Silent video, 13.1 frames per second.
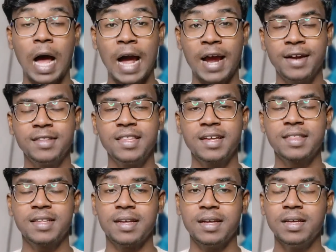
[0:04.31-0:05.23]
आखिर तक देखते
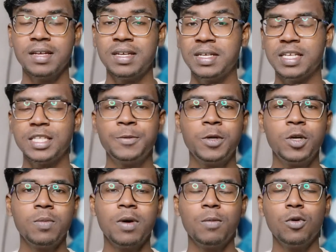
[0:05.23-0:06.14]
रहे इस वीडियो में
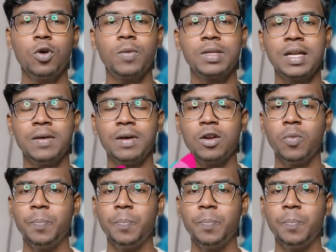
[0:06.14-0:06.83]
आप लोगों को बताने वाला हूँ